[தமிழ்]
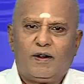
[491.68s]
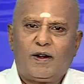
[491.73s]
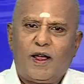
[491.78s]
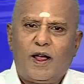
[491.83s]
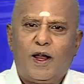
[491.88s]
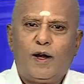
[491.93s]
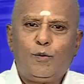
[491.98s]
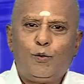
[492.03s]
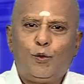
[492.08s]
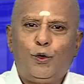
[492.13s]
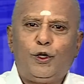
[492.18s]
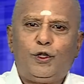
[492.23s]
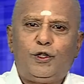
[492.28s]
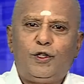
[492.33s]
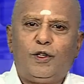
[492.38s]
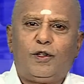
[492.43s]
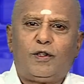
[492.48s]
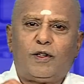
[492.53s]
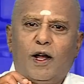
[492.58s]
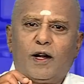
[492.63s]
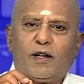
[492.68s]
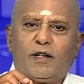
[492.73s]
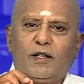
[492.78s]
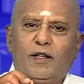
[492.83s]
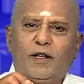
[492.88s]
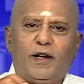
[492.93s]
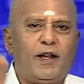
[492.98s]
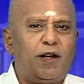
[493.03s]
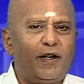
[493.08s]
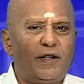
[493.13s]
நான் முடித்து
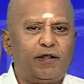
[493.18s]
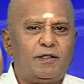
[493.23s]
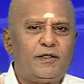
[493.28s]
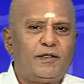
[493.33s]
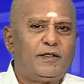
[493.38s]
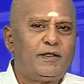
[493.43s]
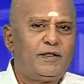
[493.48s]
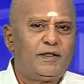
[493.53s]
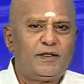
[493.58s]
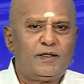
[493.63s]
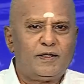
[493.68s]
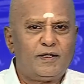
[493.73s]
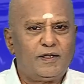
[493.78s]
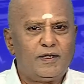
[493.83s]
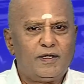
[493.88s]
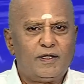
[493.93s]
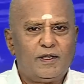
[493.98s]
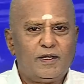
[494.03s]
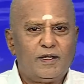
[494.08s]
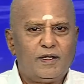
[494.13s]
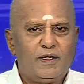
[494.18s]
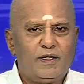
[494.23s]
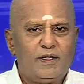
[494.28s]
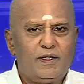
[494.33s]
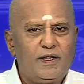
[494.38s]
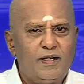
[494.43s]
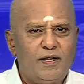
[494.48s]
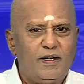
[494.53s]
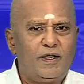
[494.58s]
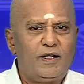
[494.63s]
காட்டுகிறேன்
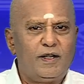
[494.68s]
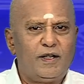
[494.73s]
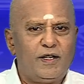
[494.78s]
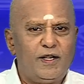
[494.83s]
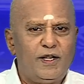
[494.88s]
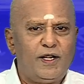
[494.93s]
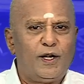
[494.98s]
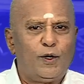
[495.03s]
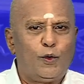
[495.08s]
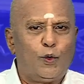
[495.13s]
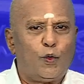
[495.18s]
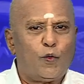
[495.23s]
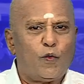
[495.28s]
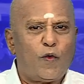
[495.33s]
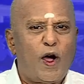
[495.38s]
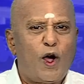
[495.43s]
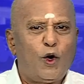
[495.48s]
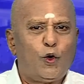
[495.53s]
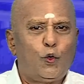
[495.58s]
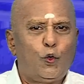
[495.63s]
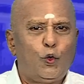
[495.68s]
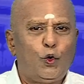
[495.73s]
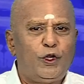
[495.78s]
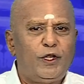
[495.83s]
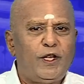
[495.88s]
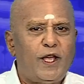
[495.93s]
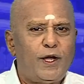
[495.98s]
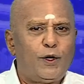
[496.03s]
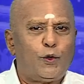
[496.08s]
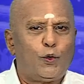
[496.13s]
என்று நீங்கள் ஒரு
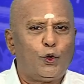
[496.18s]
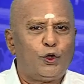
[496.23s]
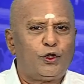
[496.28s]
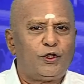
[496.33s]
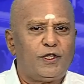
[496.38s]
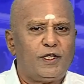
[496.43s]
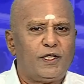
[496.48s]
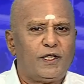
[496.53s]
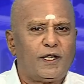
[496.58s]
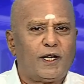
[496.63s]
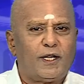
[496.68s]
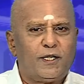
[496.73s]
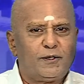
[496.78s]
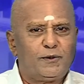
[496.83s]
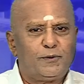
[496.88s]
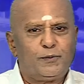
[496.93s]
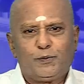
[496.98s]
வாக்குறுதியை கொடுத்தீர்கள்